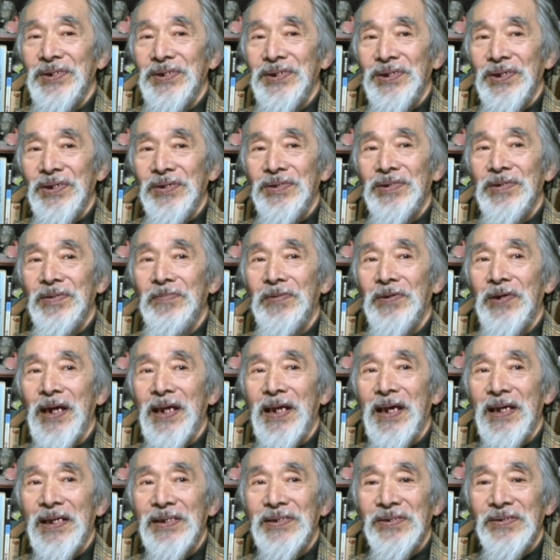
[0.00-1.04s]
頼朝か
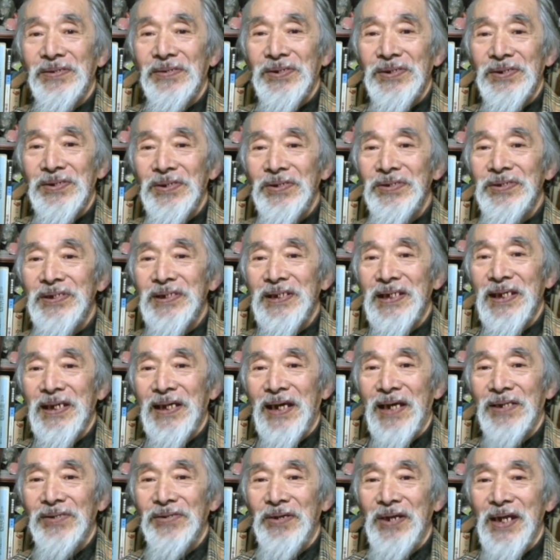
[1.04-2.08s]
らその義経
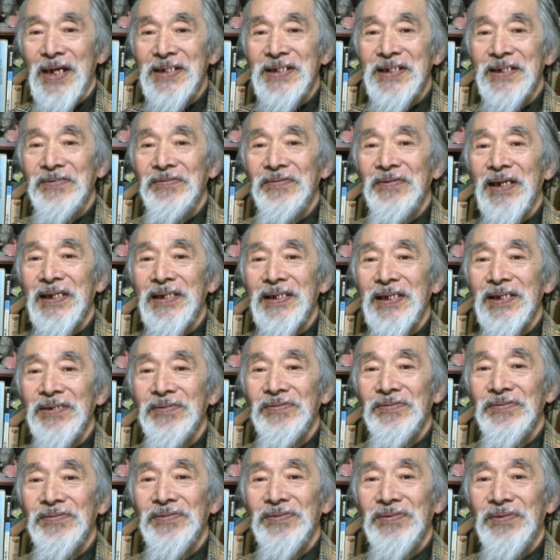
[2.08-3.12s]
がどないしてるかってい
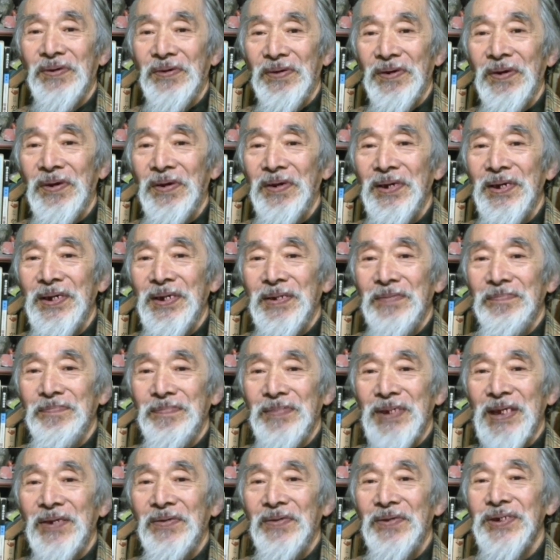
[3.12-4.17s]
うのを
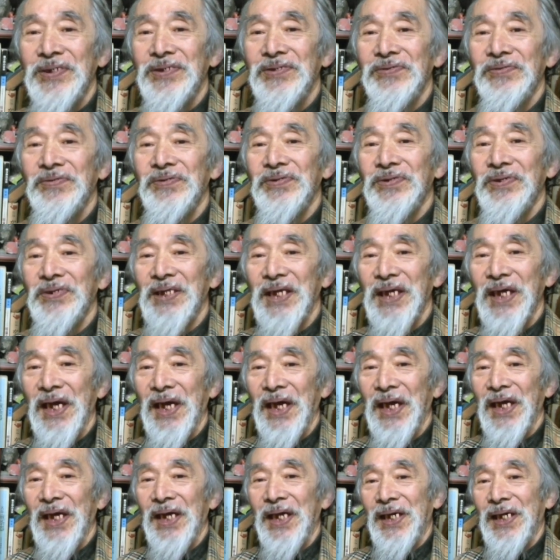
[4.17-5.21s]
見てこいということで、
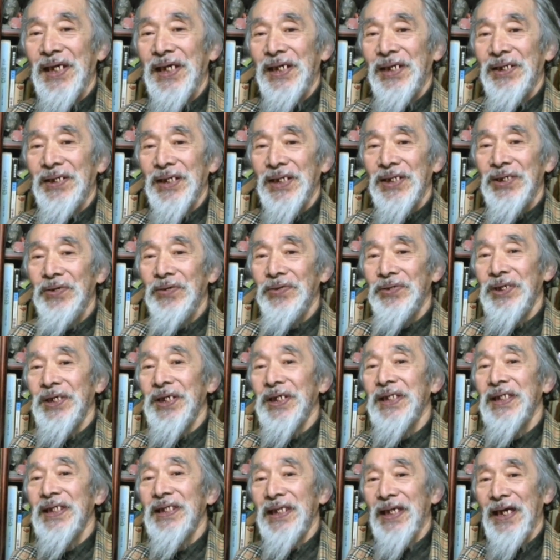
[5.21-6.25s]
で京都
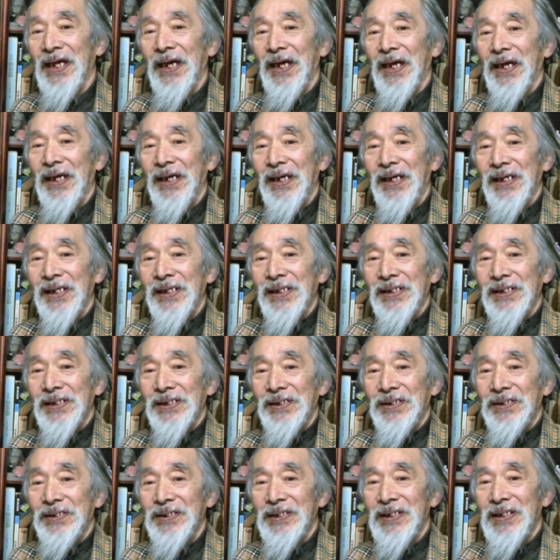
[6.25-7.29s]
へ来て
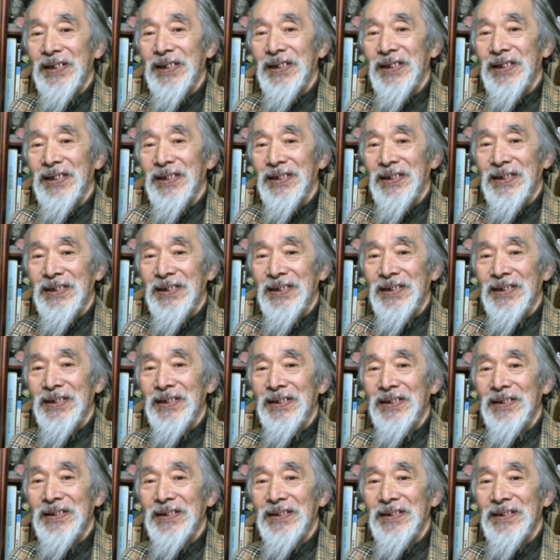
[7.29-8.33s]
で
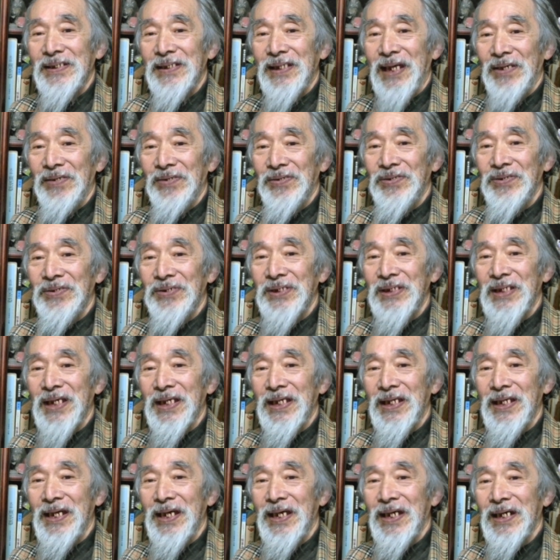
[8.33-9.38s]
時
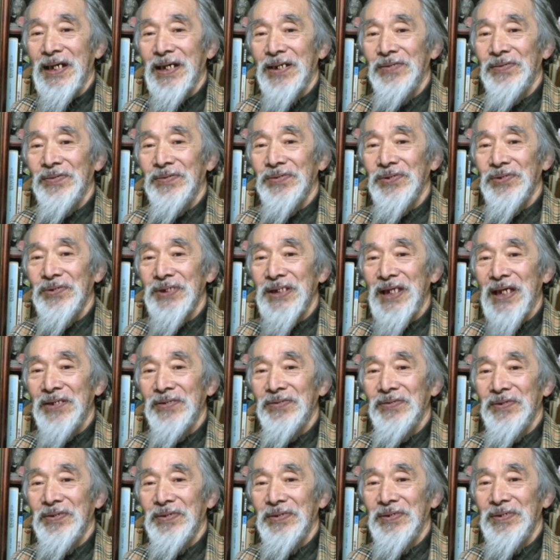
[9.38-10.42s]
忠なんかのことをちゃん
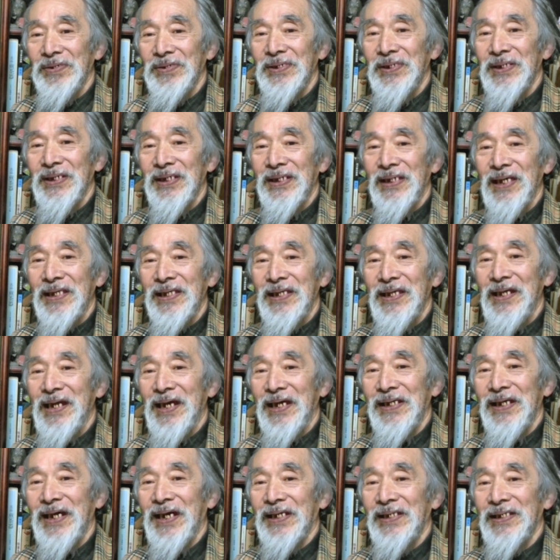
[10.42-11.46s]
とやって
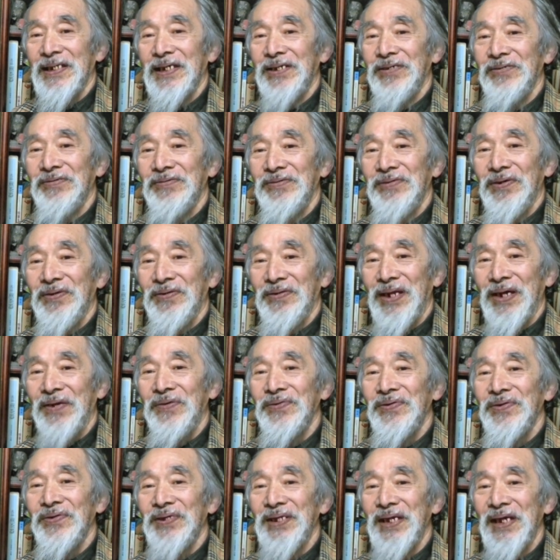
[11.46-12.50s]
ないなっていうような
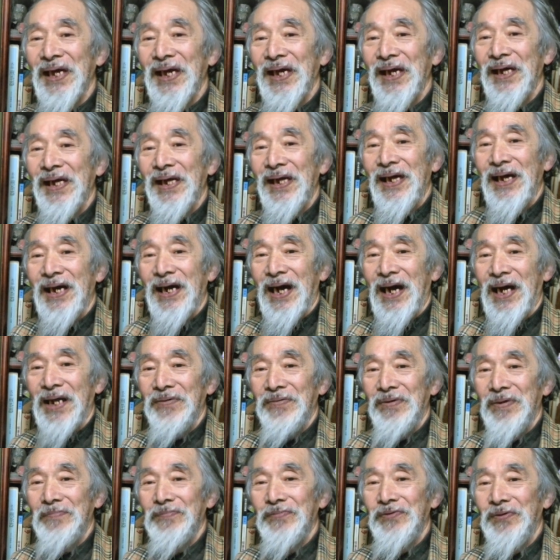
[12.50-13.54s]
ことで。あれ
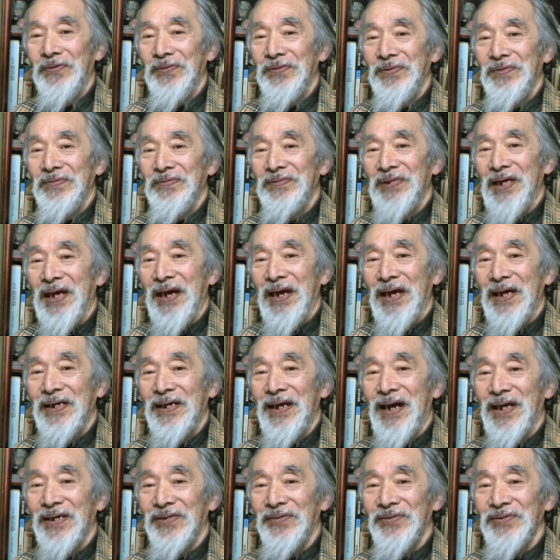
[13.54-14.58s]
は謀反の兆しが